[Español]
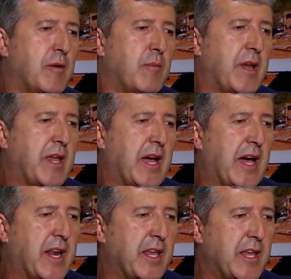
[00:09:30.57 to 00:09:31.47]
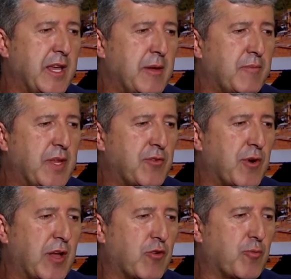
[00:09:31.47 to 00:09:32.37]
manejar
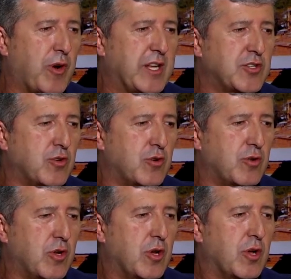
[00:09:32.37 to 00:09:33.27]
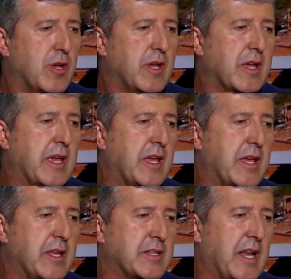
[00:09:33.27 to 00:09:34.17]
dentro de la corporación
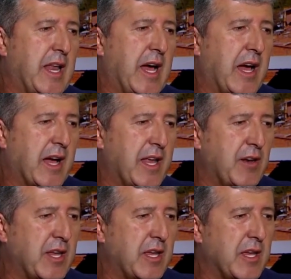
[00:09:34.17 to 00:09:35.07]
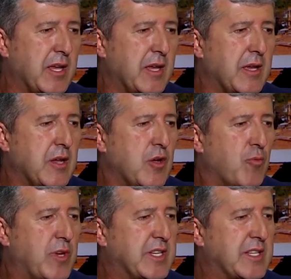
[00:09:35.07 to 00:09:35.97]
que se le hagan
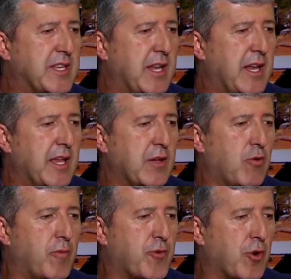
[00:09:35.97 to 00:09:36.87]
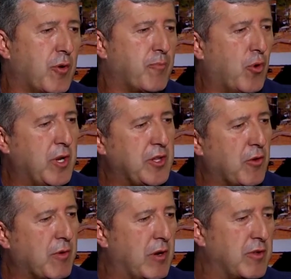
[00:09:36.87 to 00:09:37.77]
pues hacerle control
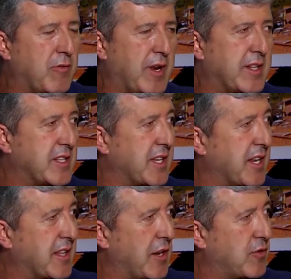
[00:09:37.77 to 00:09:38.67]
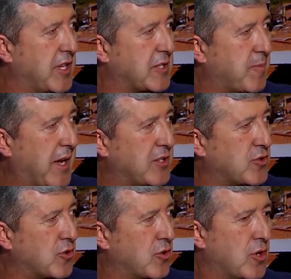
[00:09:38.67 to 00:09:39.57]
político a los diferentes secretarios de
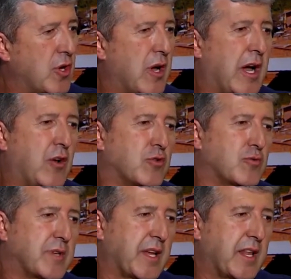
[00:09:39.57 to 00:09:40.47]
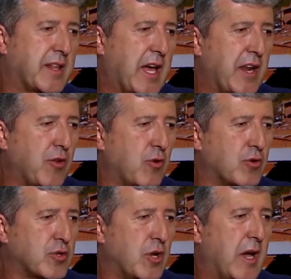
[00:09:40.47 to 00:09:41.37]
despacho, a los
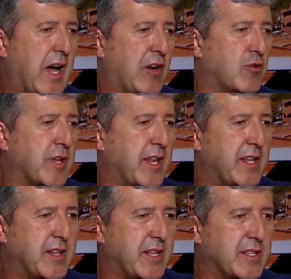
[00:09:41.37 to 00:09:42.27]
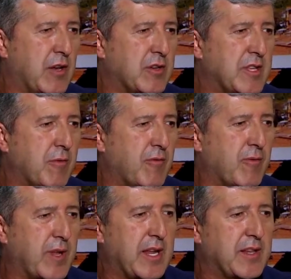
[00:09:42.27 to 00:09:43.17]
subsecretarios, a los gerentes de los
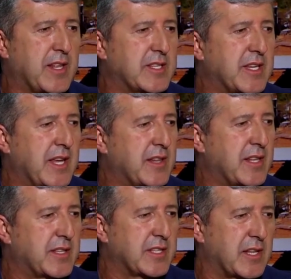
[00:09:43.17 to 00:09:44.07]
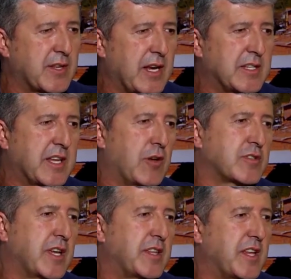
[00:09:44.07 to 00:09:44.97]
diferentes entes
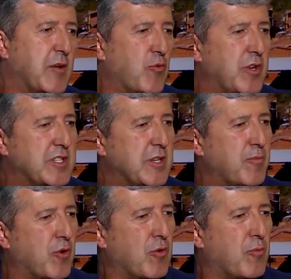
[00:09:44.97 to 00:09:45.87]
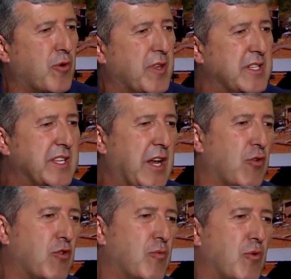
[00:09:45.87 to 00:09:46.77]
descentralizados que tiene el municipio, por decir
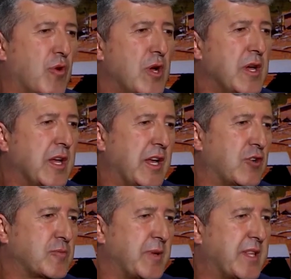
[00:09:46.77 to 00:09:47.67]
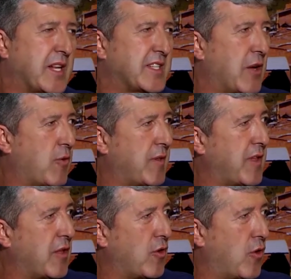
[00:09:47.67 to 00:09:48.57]
algo como el Hospital San Juan
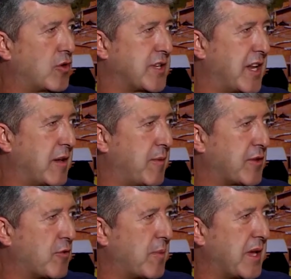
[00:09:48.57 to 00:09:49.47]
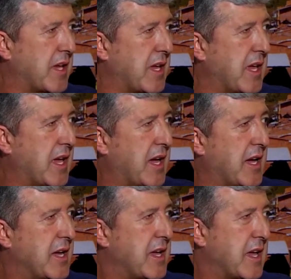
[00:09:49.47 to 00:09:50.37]
de Dios, el Gilberto
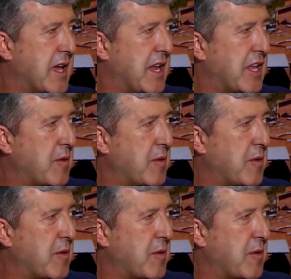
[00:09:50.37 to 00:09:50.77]
Mejía, el